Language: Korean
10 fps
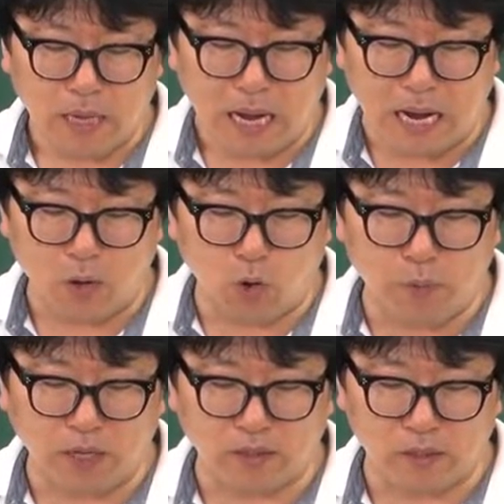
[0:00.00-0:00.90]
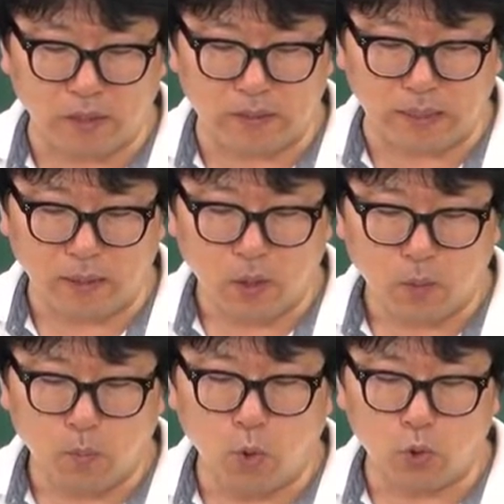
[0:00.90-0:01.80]
알고 병한테 넘겼냐?
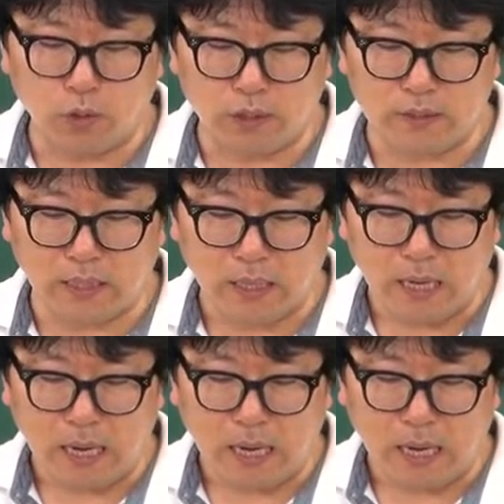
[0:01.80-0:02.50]
모르고 넘겼냐?